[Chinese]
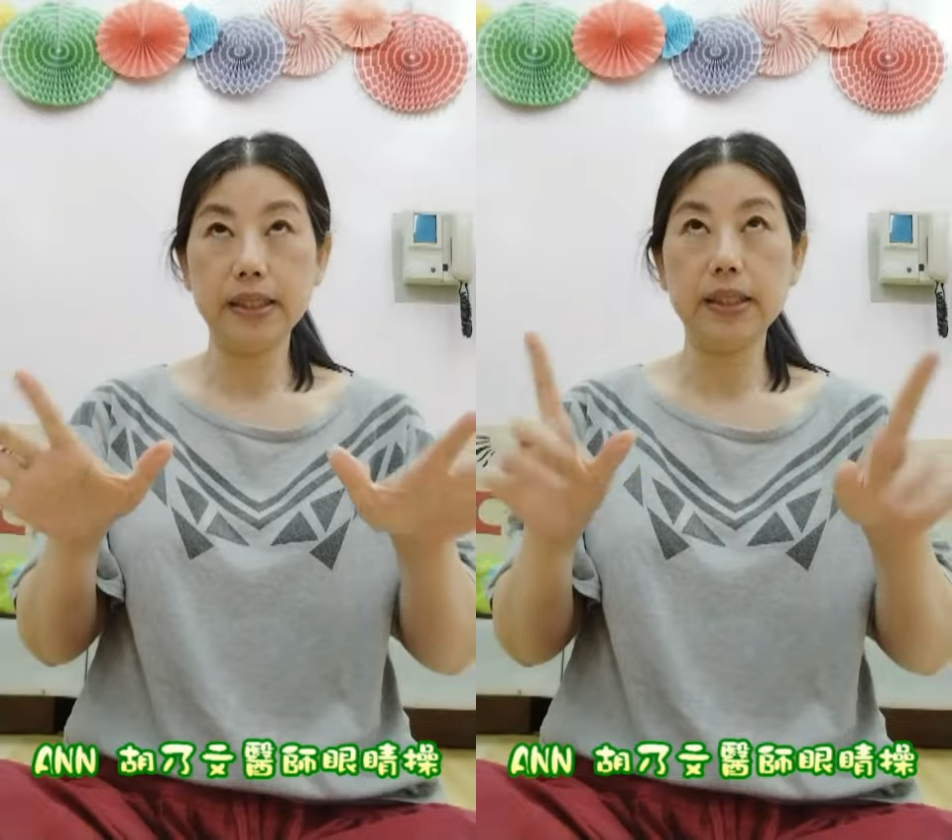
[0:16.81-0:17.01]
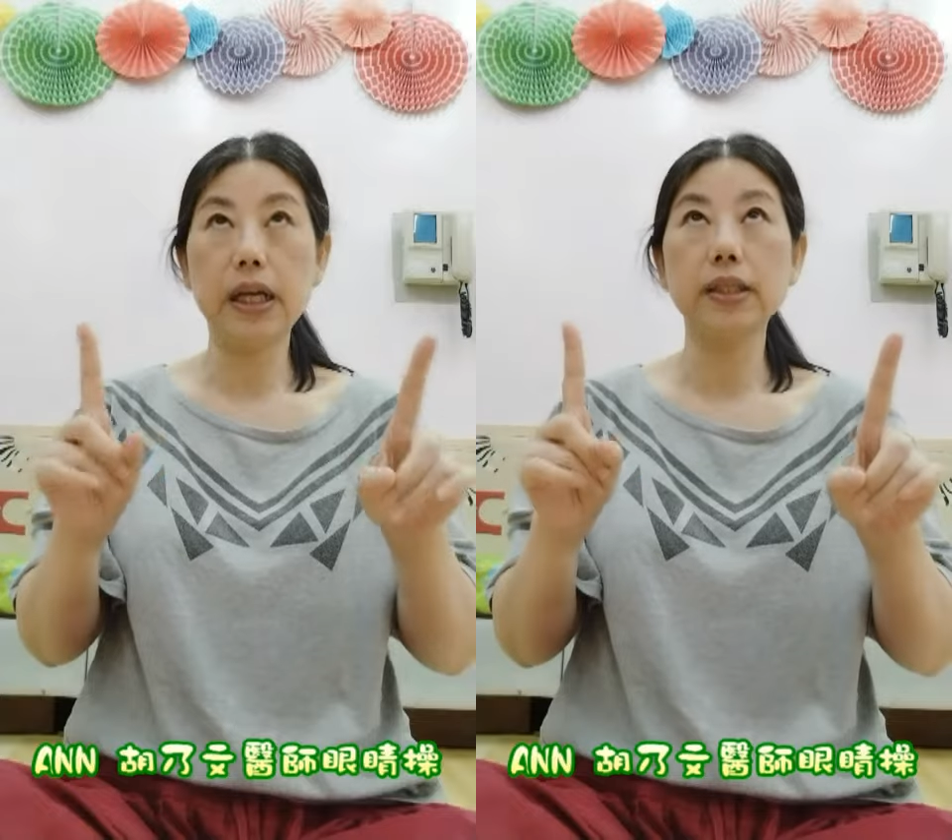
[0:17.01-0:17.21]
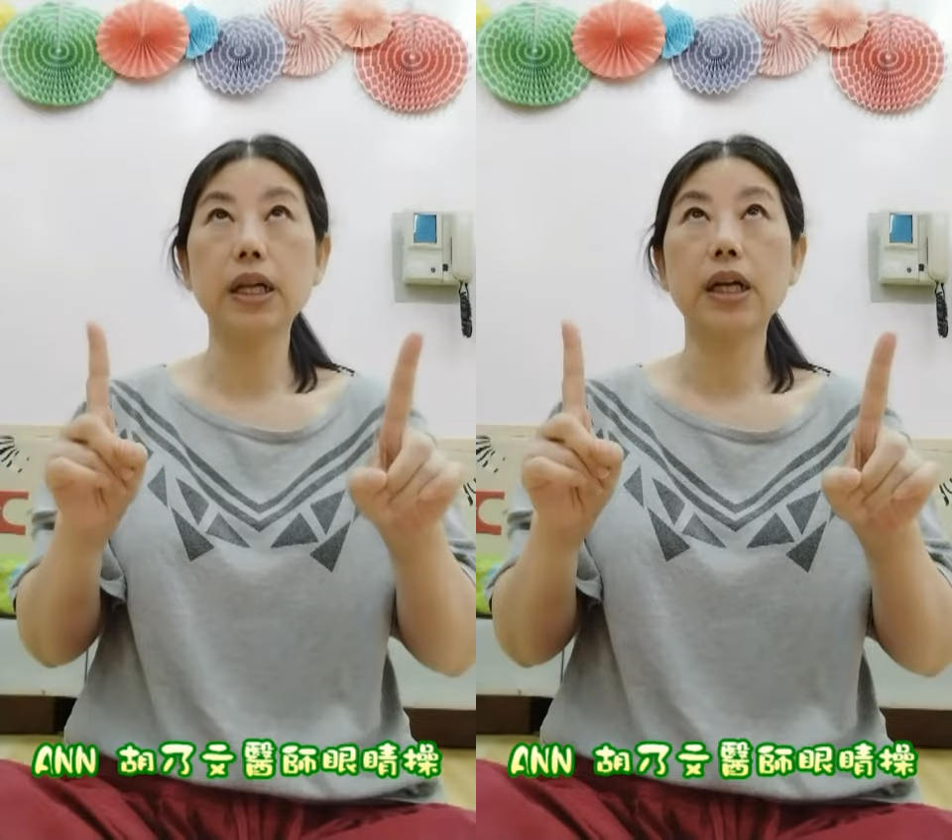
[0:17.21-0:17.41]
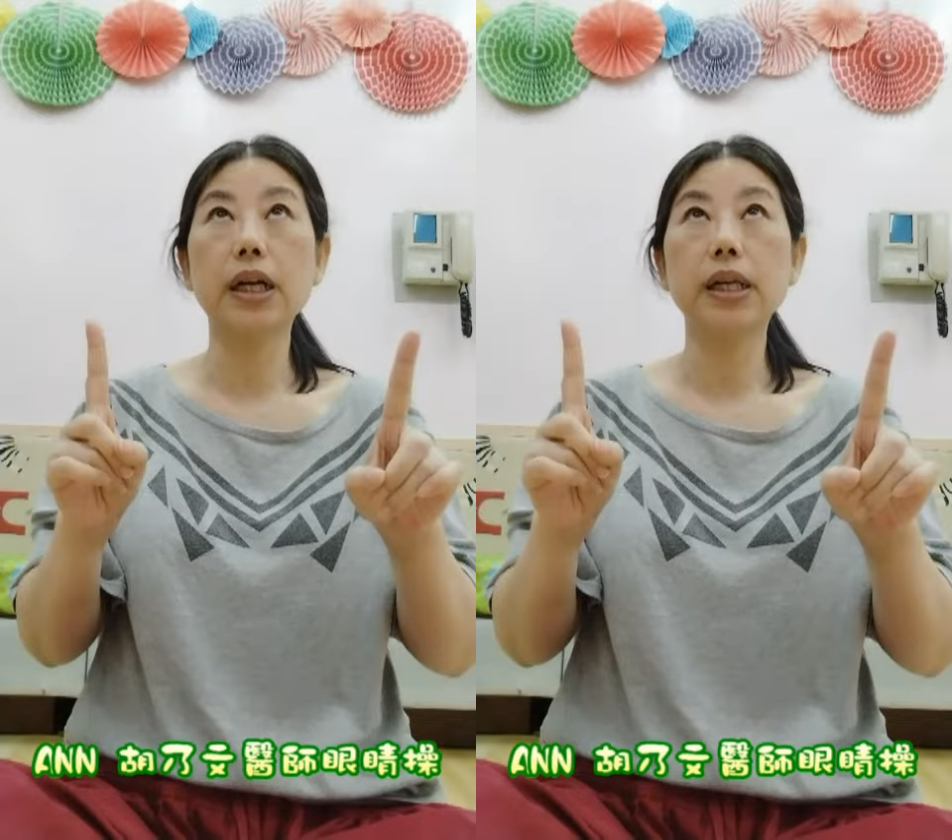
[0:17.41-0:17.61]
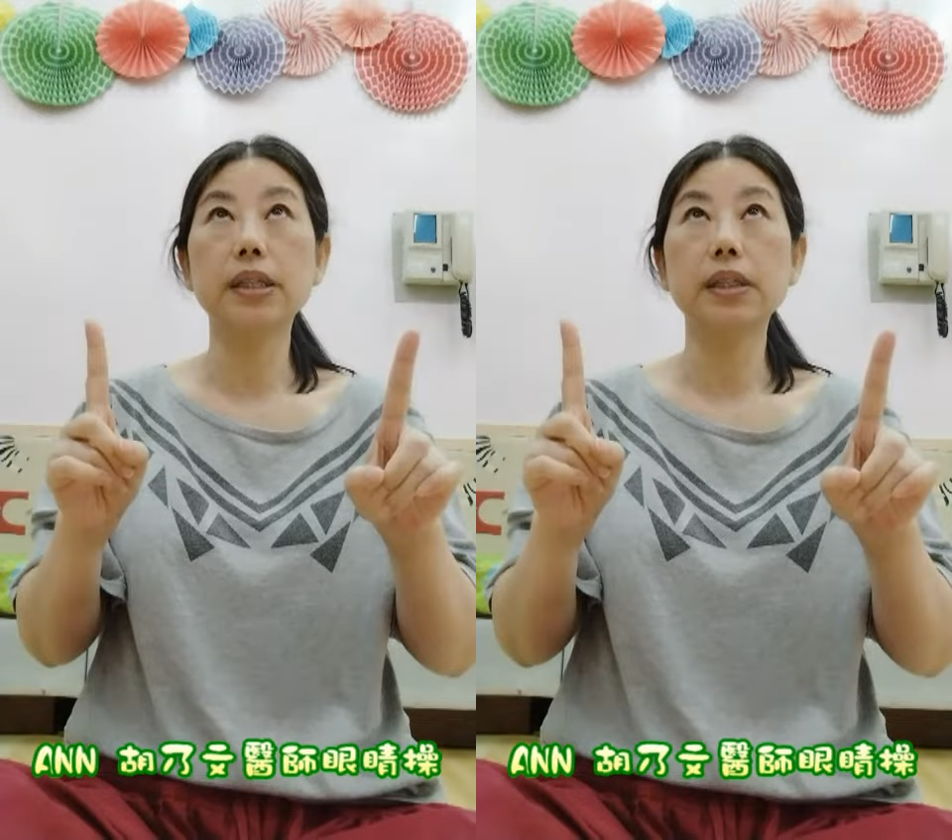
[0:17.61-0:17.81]
向上
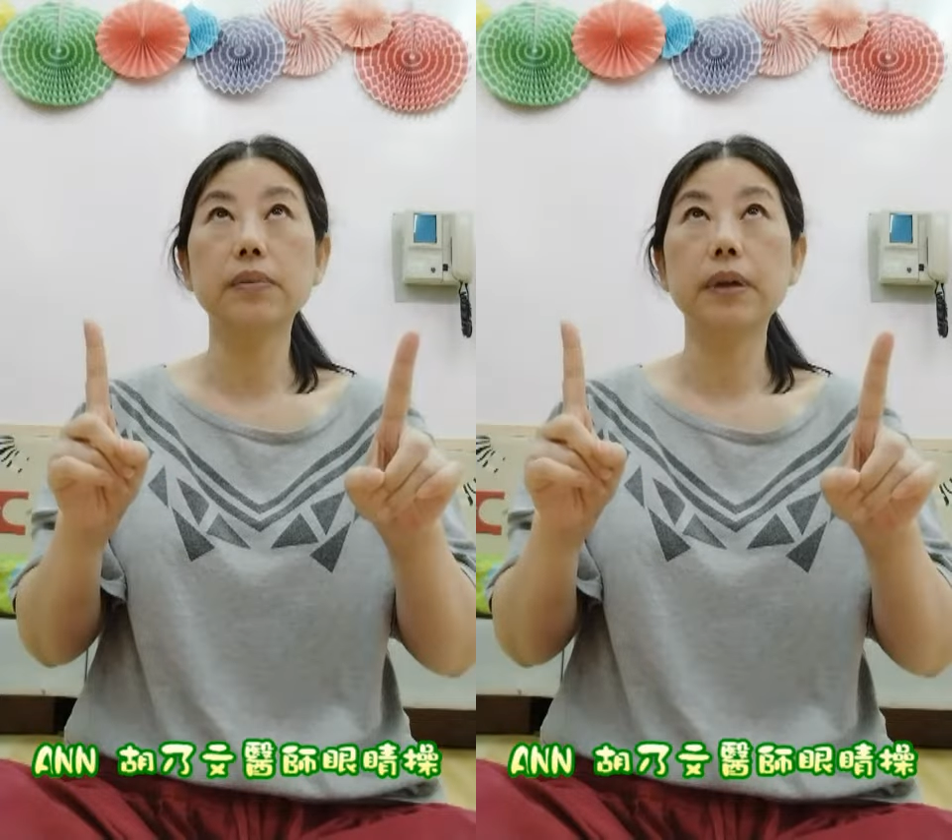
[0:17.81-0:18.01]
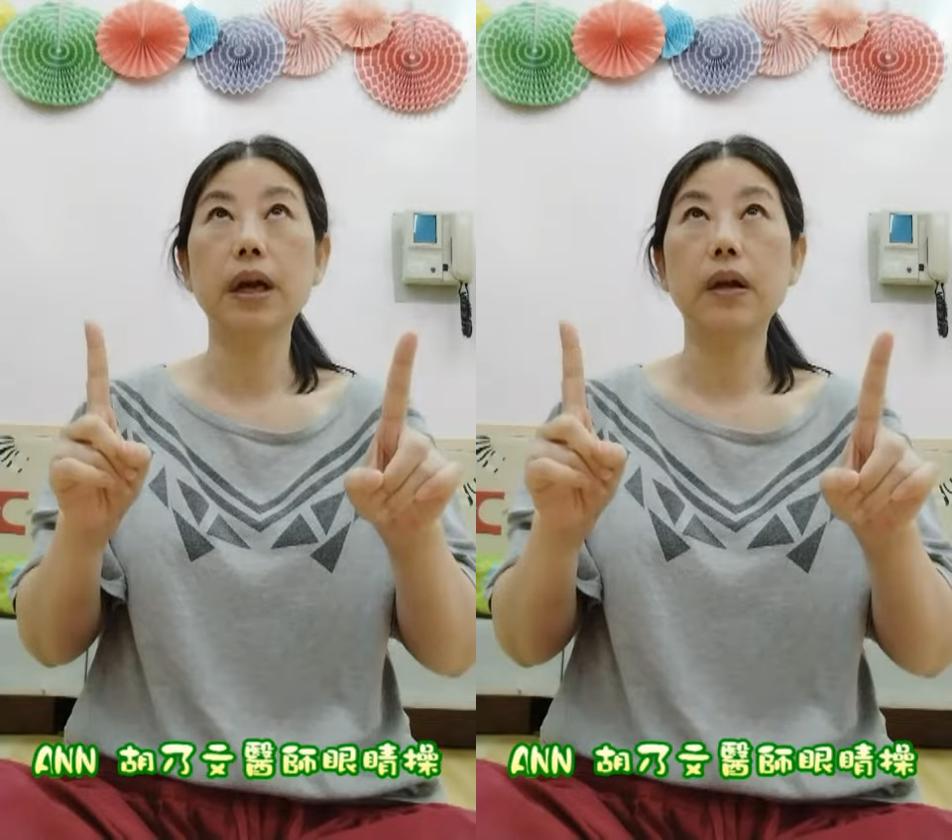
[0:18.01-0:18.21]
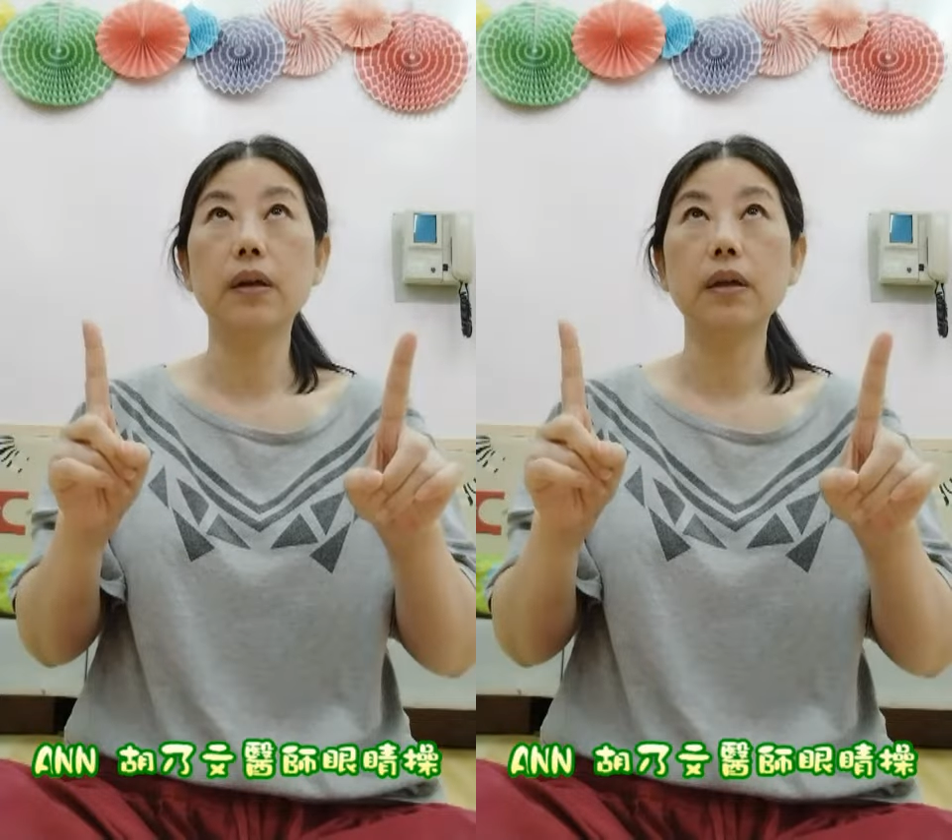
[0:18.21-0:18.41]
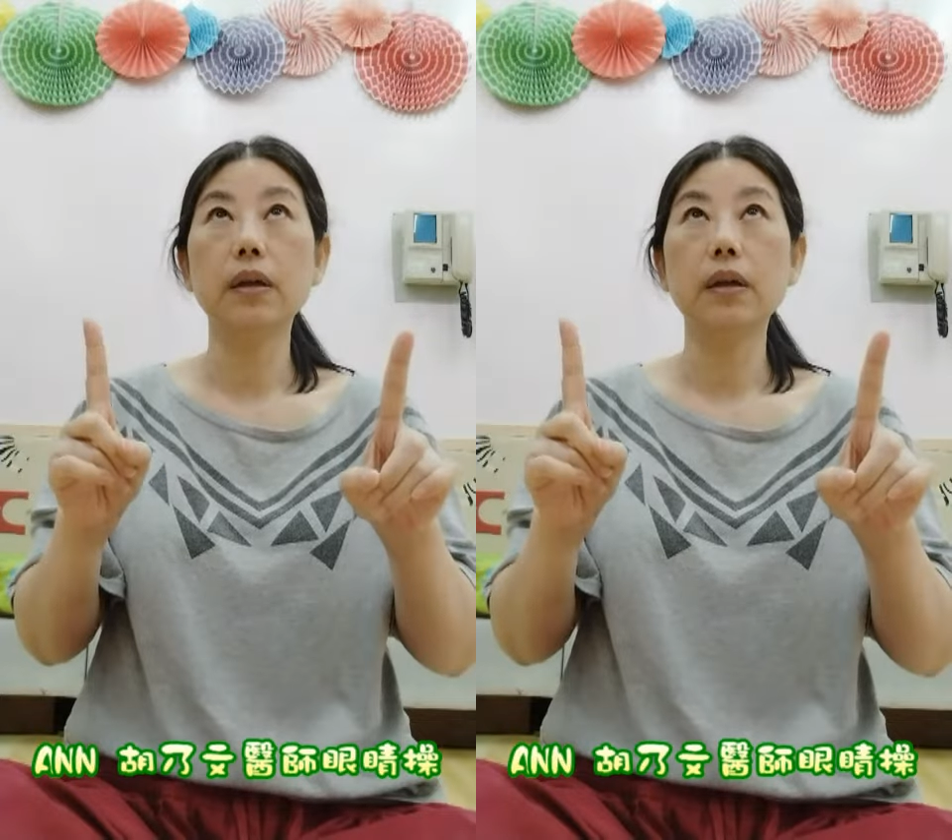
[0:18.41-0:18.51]
看十秒，